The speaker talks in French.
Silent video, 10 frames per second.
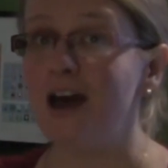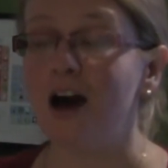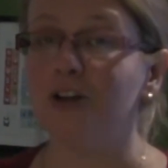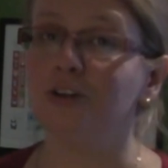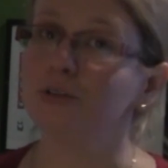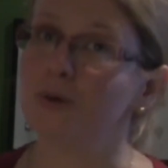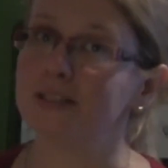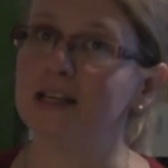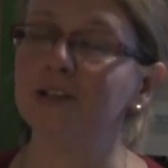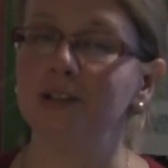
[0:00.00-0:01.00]
en ordre
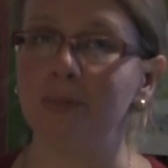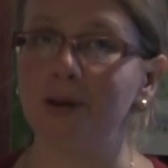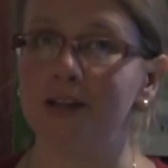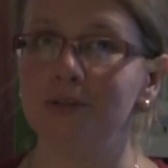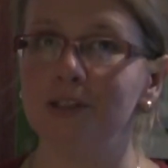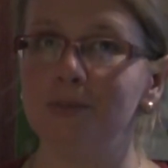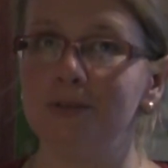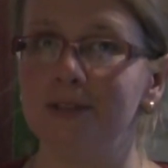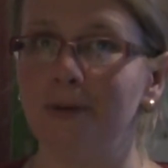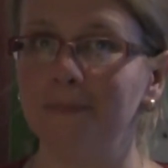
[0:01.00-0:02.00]
croissant de température
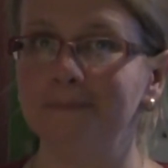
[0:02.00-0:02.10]
d'ébullition.